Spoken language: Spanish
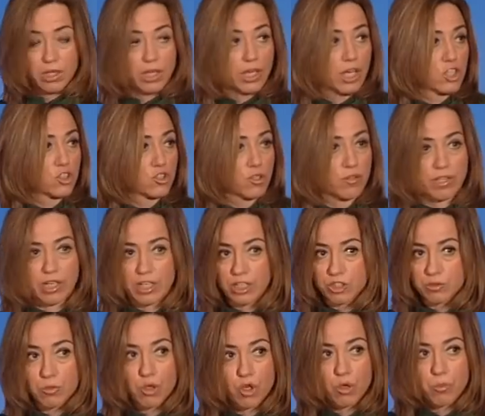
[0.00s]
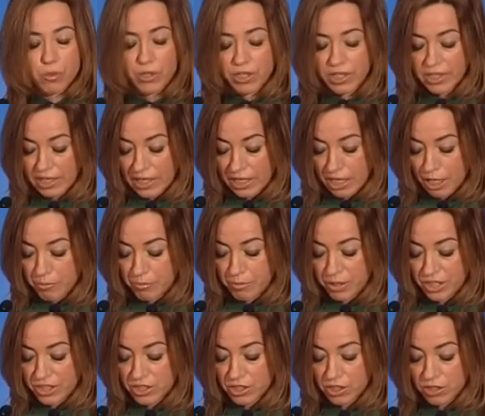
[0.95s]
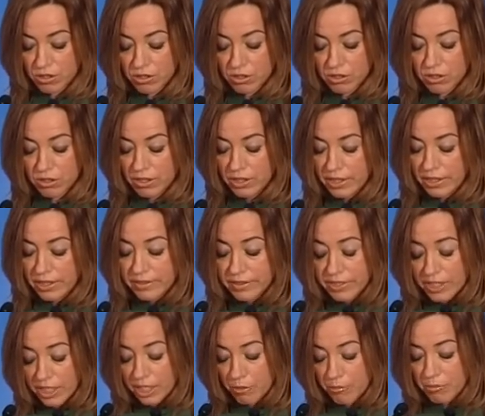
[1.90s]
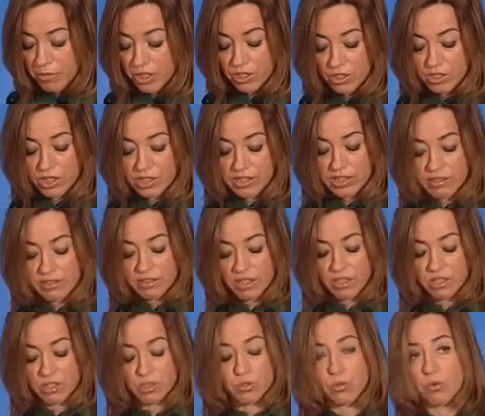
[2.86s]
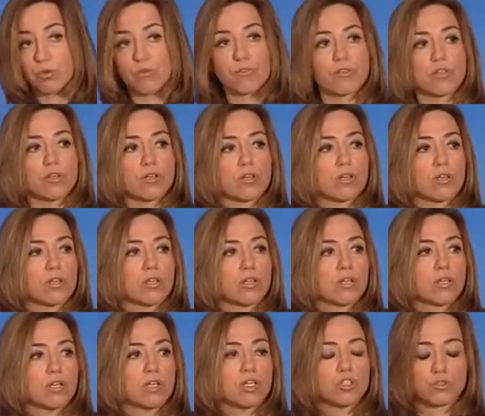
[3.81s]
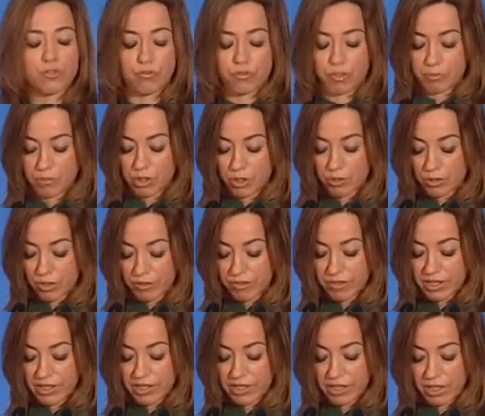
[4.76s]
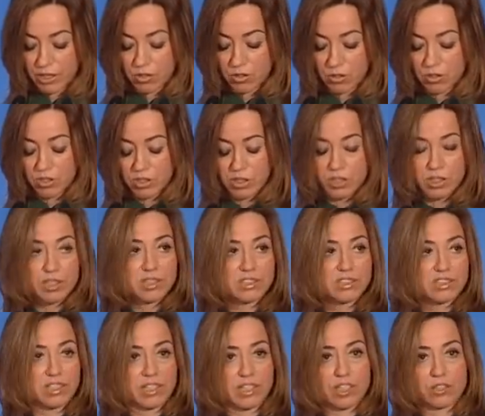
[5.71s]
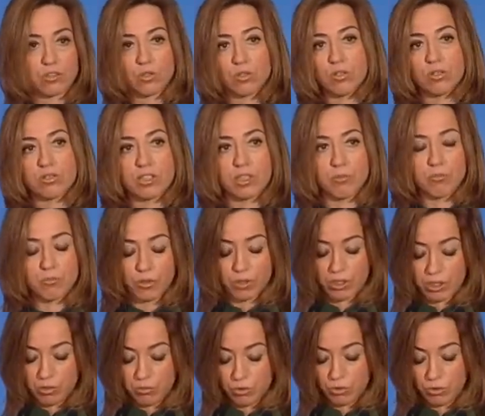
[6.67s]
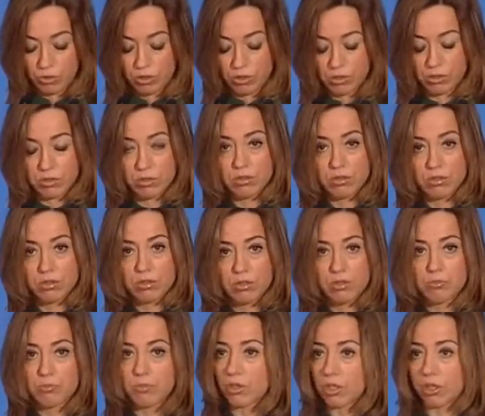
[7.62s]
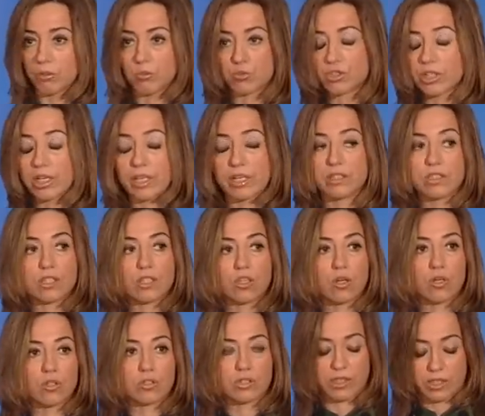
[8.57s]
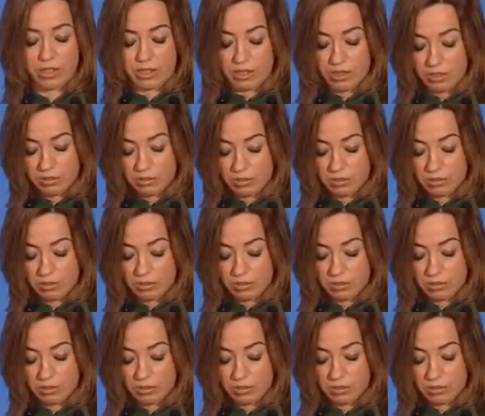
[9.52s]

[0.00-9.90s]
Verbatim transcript: El socialismo no puede dar la impresión de que en medio de tanta destrucción y sufrimiento acelerado se da todo el tiempo del mundo, porque mucha gente no lo tiene.